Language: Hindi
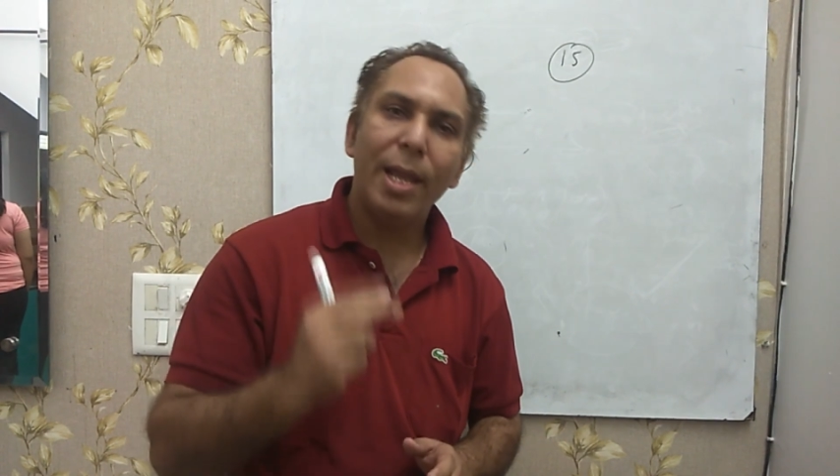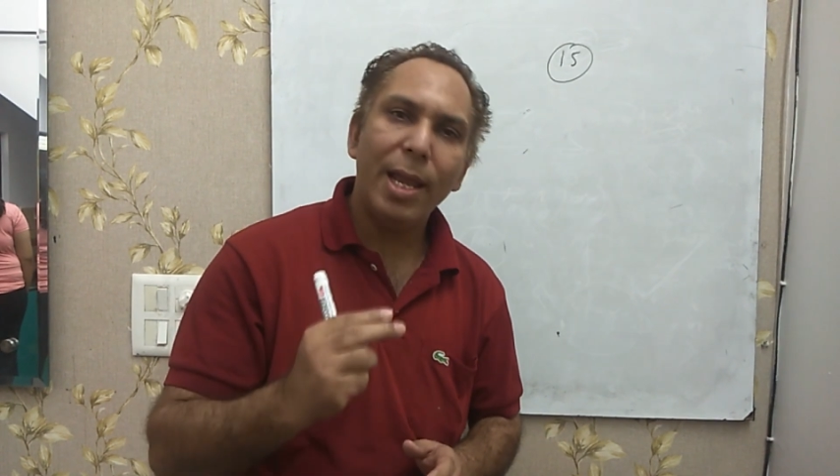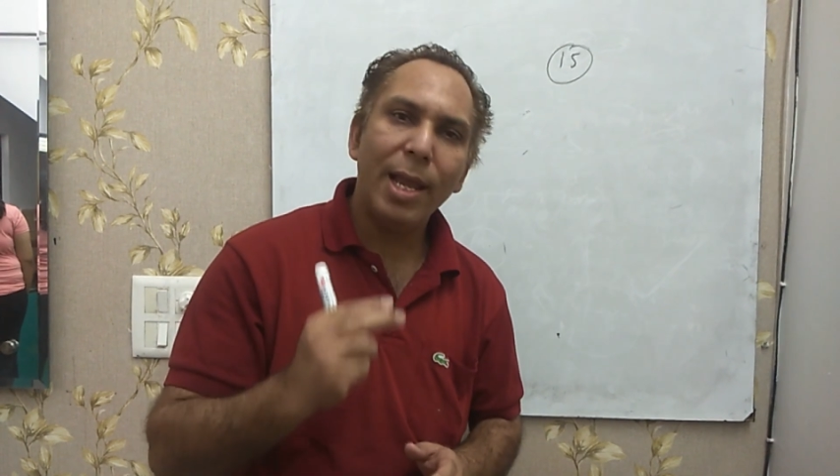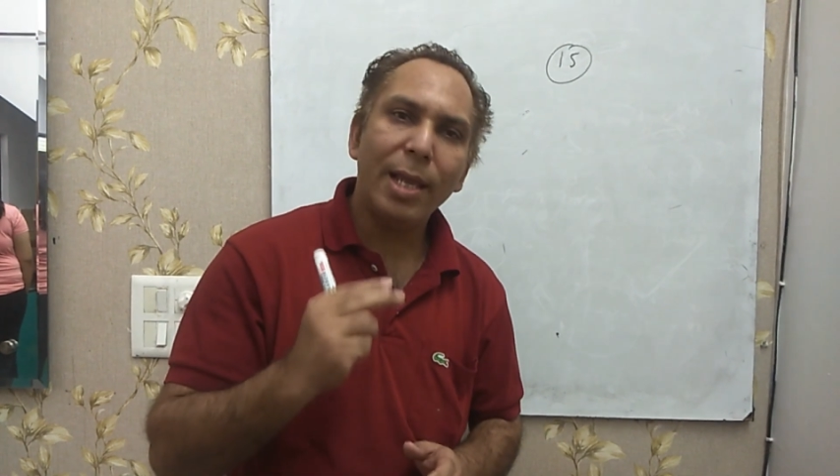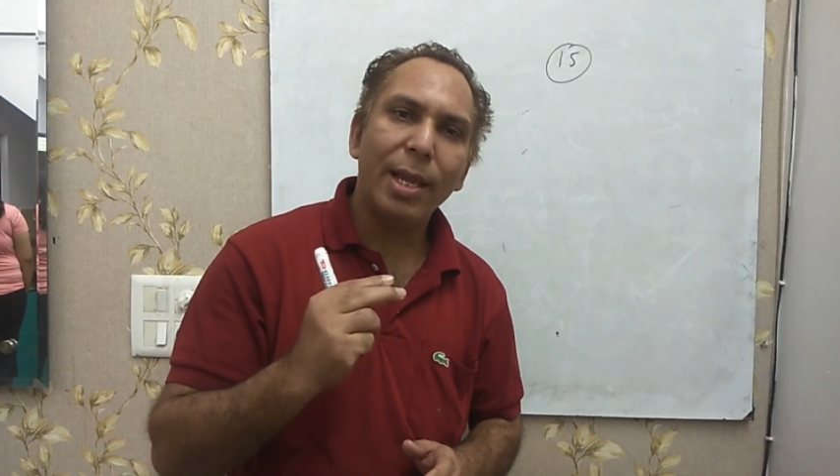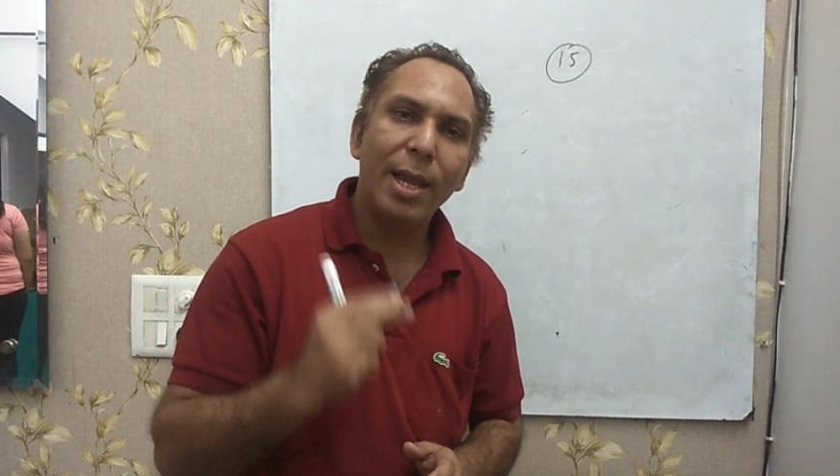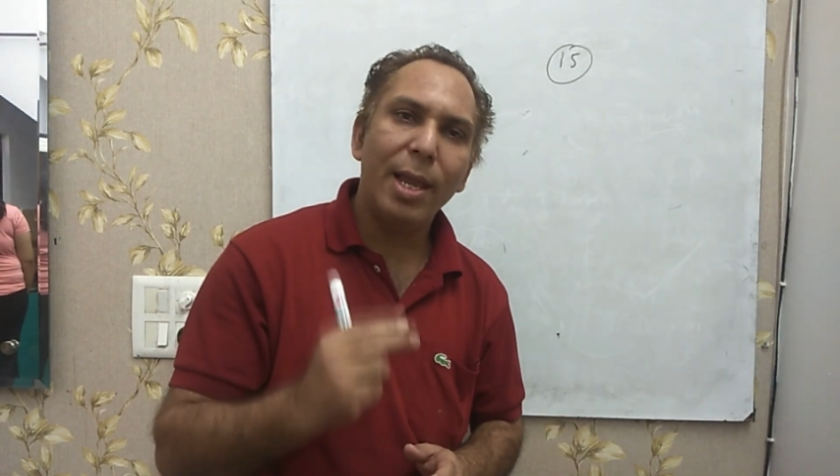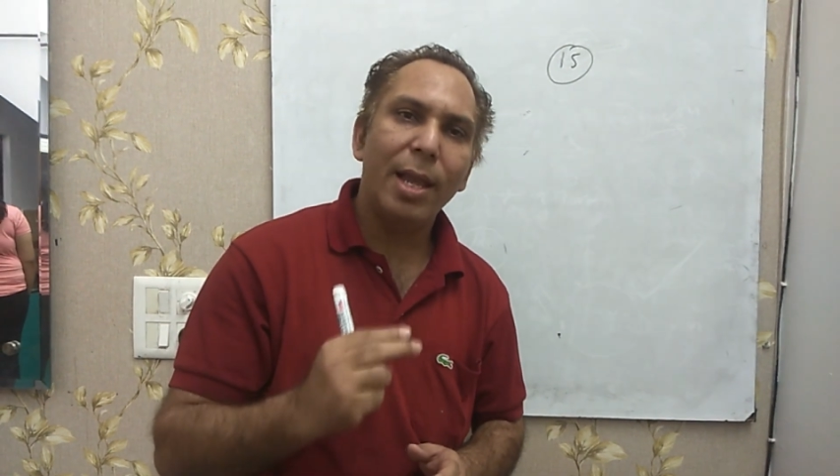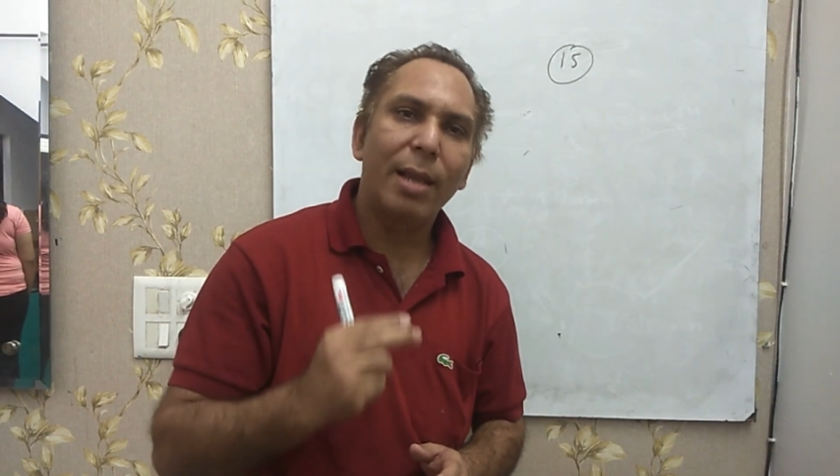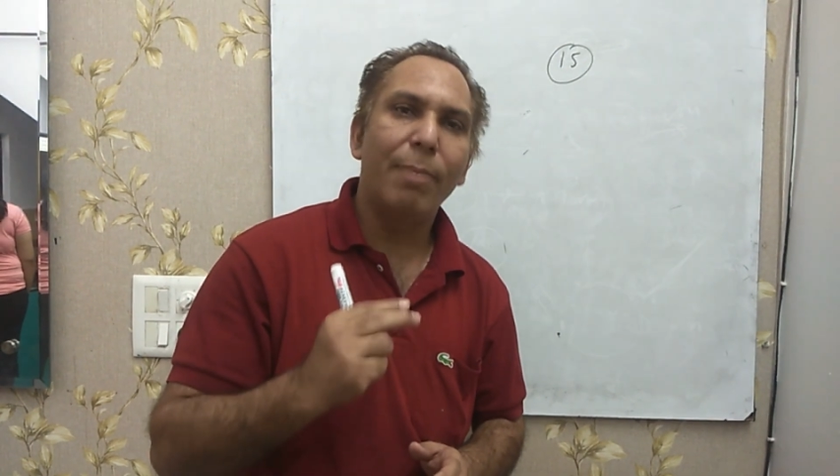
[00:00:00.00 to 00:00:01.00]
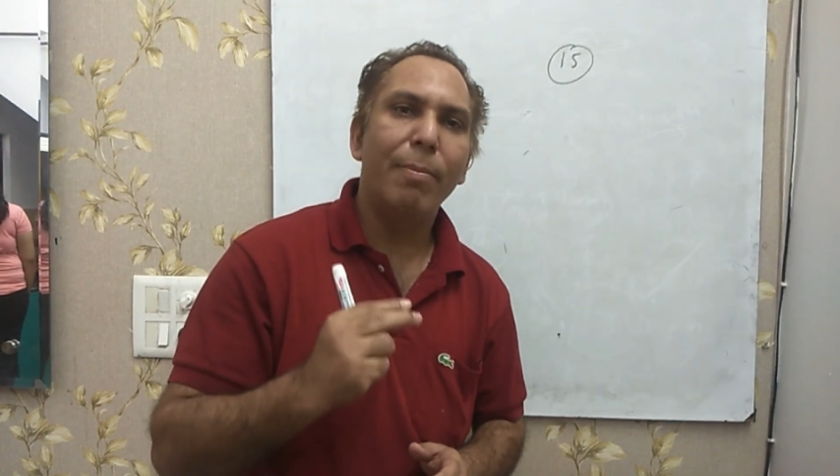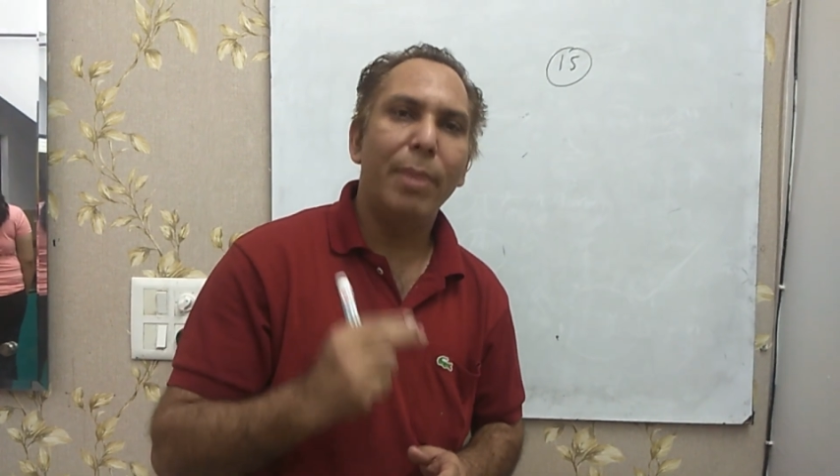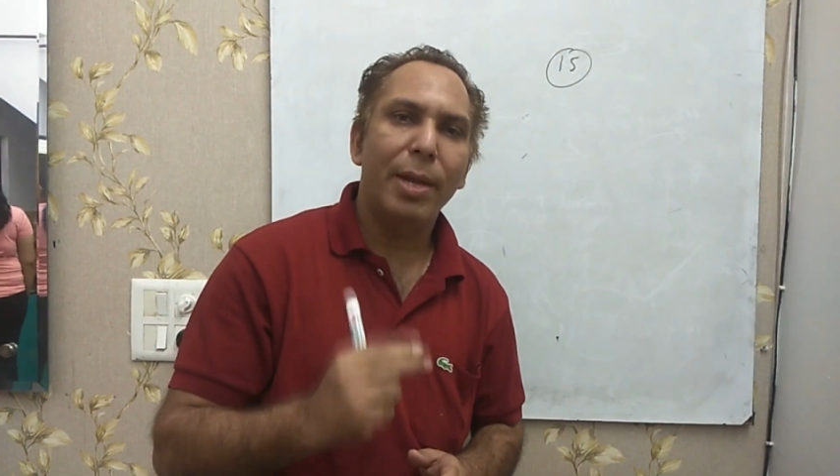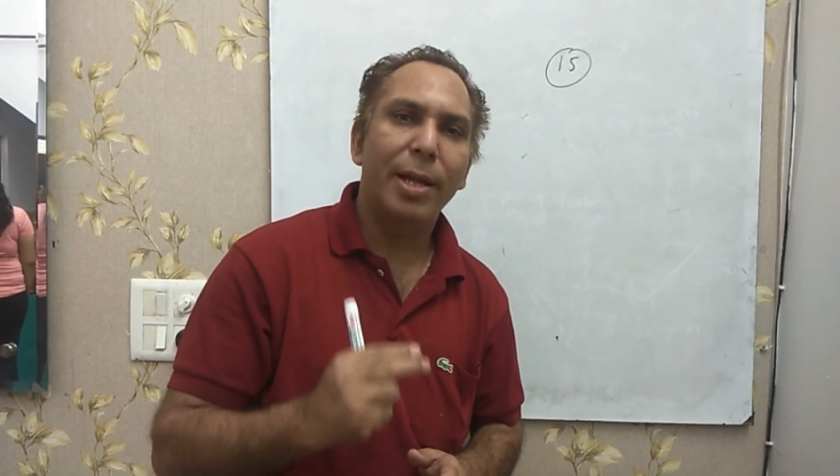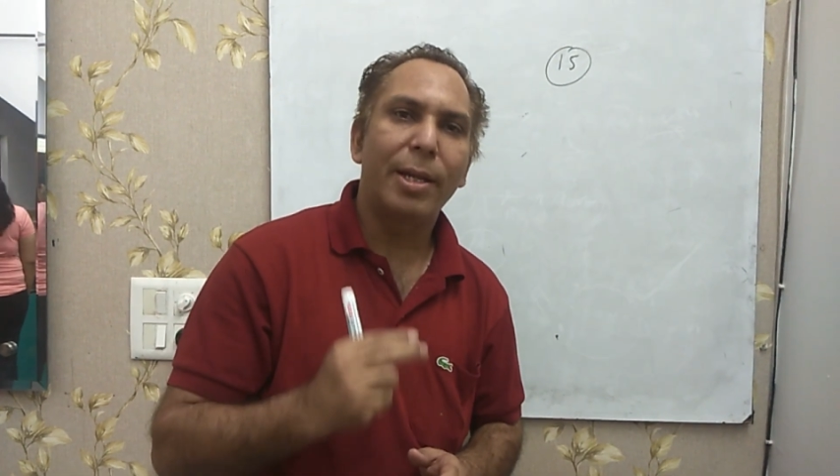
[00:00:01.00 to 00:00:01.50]
एक एक
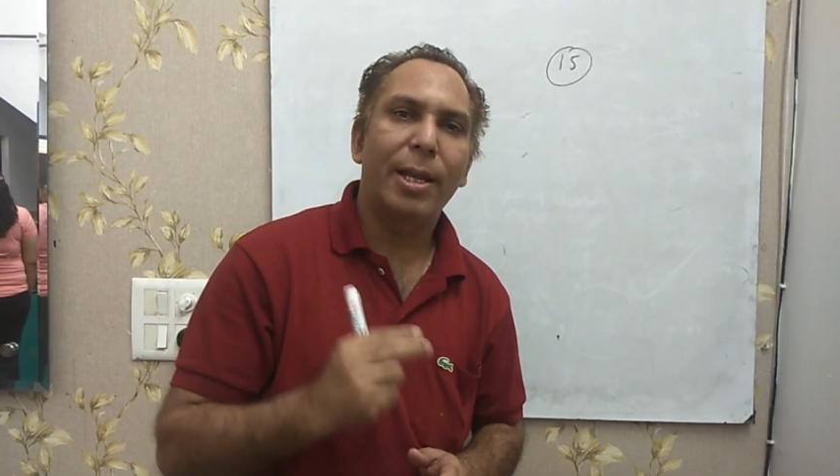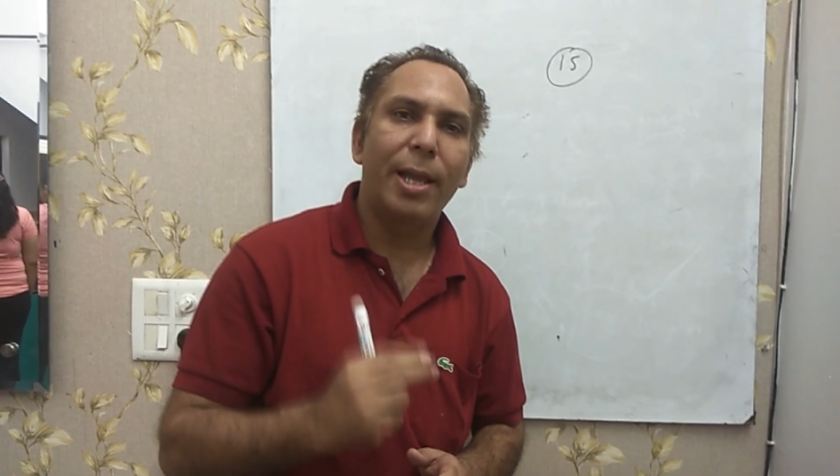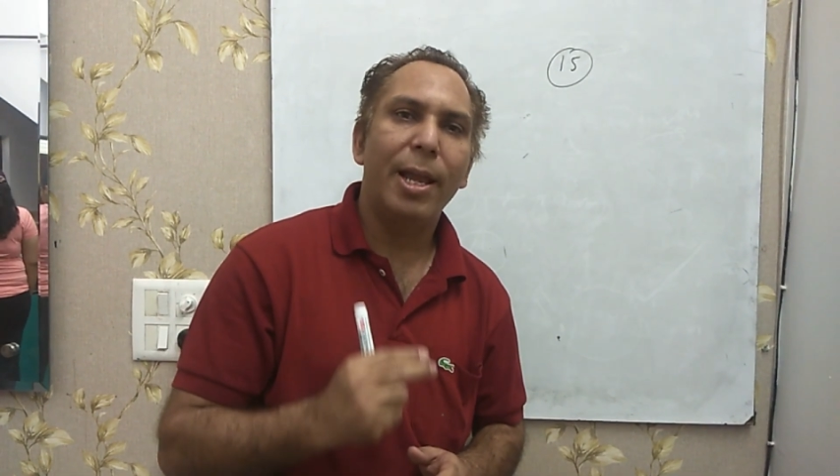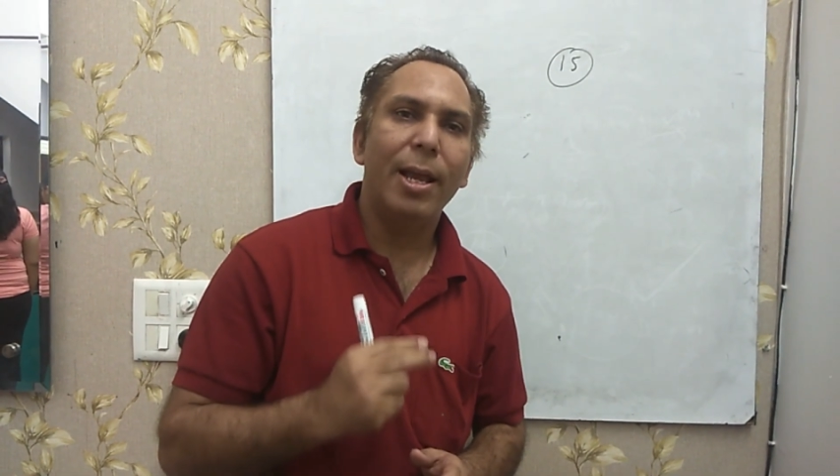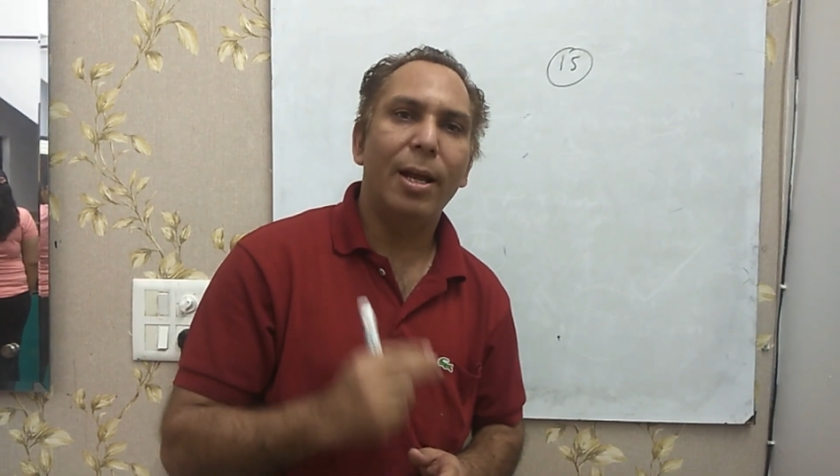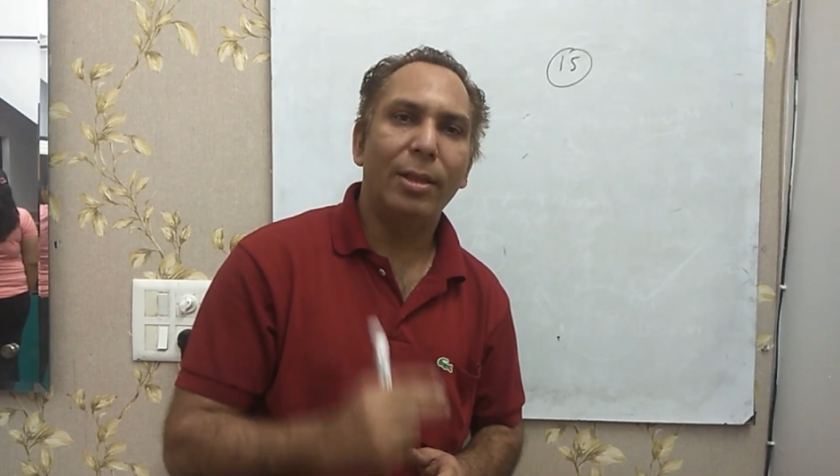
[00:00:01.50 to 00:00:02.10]
मिनट के